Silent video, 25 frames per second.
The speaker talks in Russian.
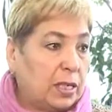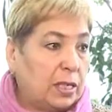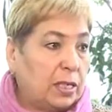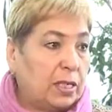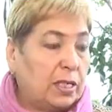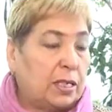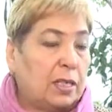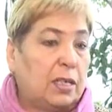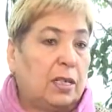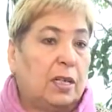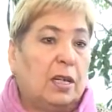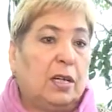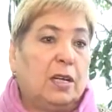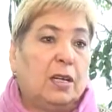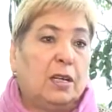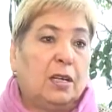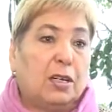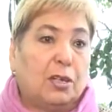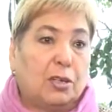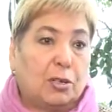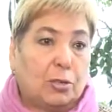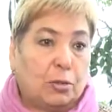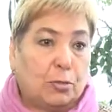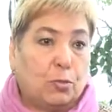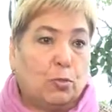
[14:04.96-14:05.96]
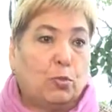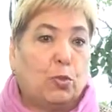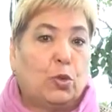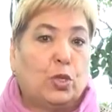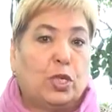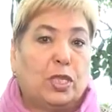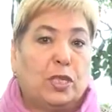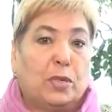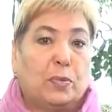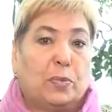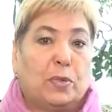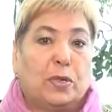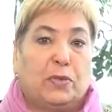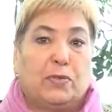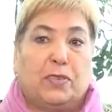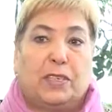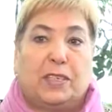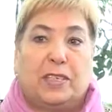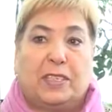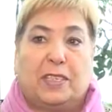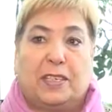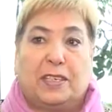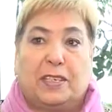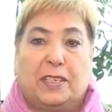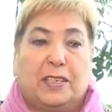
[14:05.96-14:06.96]
есть, э, можно
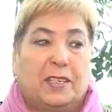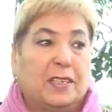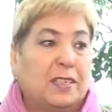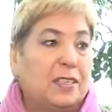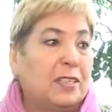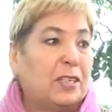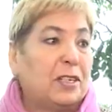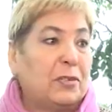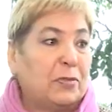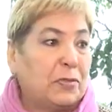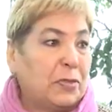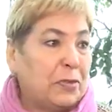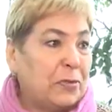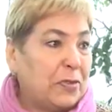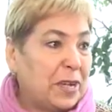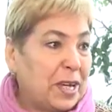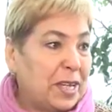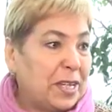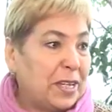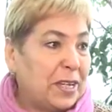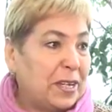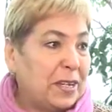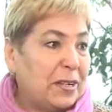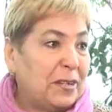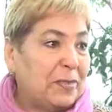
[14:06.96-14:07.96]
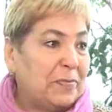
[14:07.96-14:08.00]
провести соревнования.